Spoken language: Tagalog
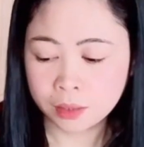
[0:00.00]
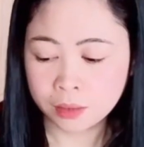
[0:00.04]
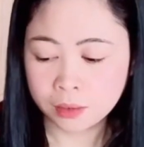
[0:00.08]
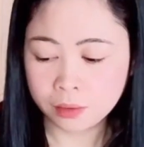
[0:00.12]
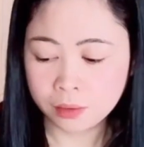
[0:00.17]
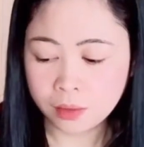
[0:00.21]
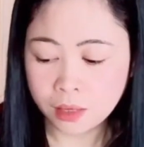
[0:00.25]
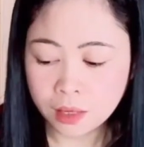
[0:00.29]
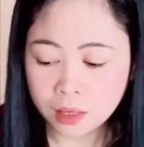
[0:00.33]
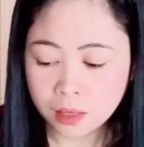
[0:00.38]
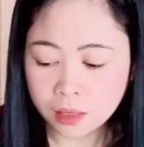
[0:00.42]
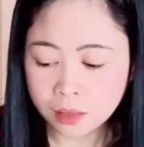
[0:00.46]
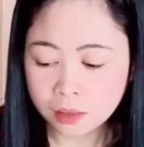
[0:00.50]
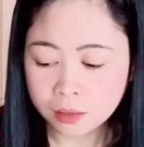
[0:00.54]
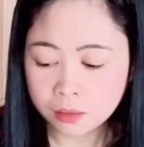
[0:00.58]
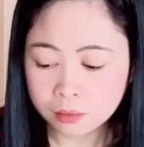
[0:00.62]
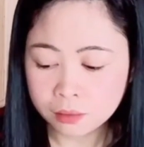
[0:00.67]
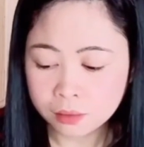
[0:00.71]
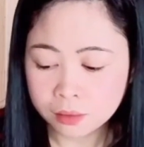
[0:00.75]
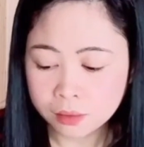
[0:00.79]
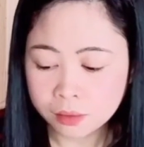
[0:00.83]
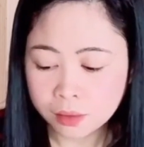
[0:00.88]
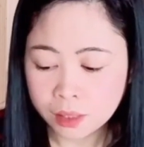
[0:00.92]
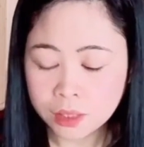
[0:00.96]
Then,
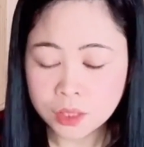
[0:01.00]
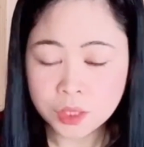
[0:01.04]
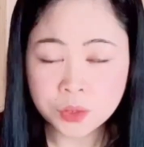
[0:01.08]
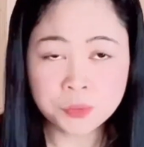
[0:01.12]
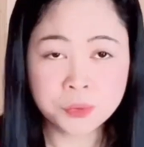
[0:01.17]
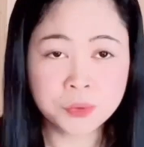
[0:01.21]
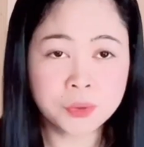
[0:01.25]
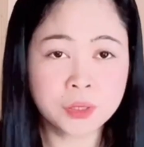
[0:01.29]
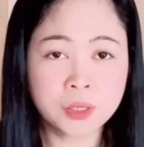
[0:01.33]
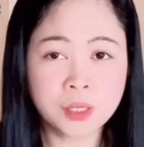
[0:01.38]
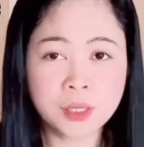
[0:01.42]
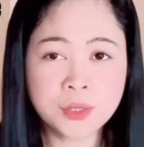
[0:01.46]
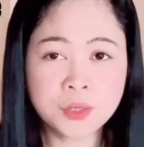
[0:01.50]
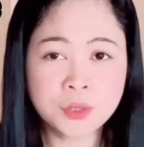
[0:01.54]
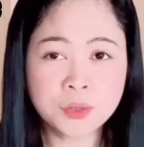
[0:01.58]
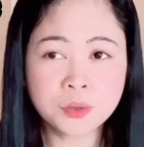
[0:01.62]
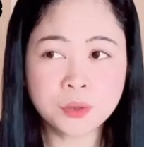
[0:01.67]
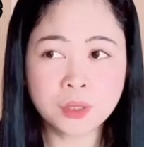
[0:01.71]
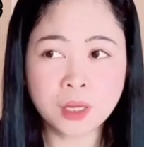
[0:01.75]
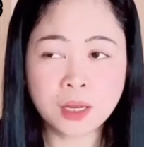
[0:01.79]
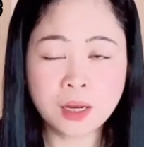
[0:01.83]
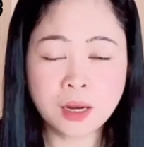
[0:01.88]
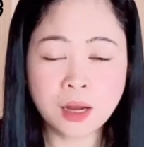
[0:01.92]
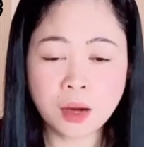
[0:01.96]

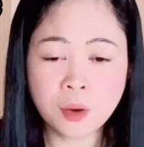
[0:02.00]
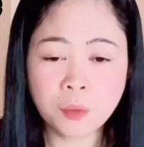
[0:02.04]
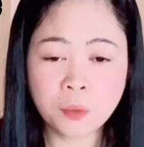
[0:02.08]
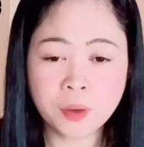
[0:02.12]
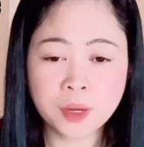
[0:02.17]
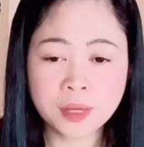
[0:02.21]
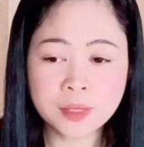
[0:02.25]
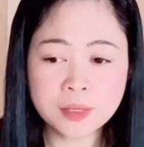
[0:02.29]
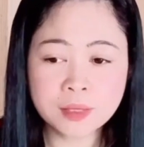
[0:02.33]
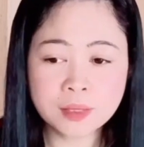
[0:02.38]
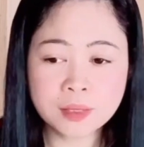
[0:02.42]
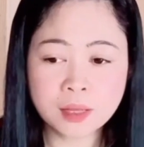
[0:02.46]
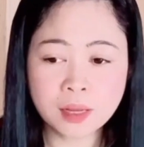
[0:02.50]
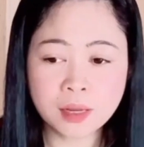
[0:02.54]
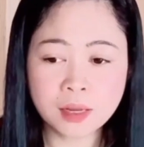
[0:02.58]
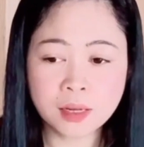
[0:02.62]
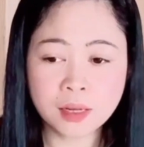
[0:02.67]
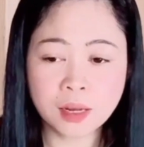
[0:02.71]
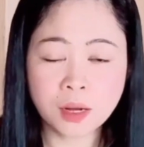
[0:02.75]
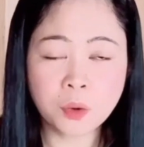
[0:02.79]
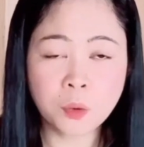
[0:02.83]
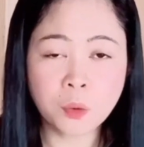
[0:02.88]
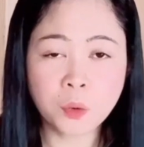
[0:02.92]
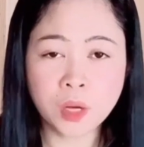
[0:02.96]
transportation allowance,
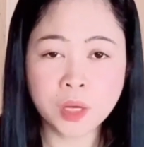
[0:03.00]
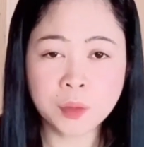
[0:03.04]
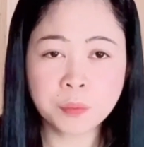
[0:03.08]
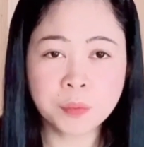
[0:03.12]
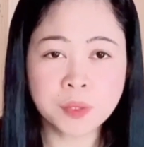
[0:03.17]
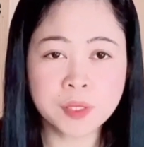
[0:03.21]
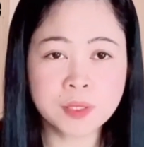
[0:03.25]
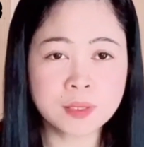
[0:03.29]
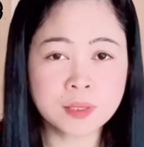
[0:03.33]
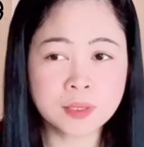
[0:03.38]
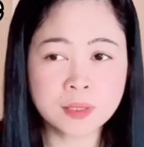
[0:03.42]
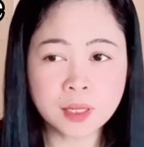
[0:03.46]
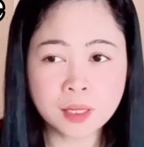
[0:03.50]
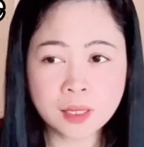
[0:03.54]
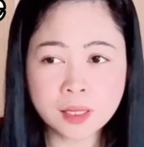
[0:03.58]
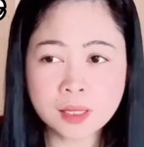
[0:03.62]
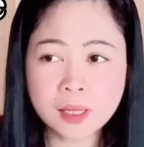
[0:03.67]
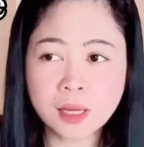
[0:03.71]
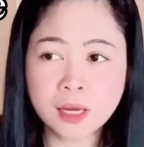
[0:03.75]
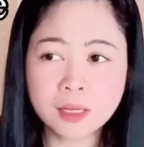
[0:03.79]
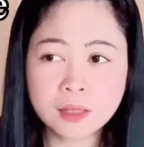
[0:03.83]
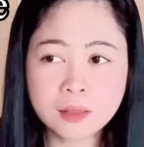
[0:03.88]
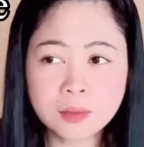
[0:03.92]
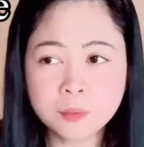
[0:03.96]
dahil ako ay may
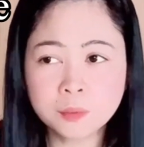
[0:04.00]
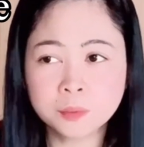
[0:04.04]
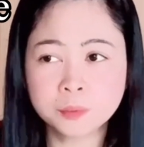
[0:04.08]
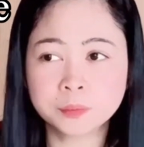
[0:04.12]
sasakyan,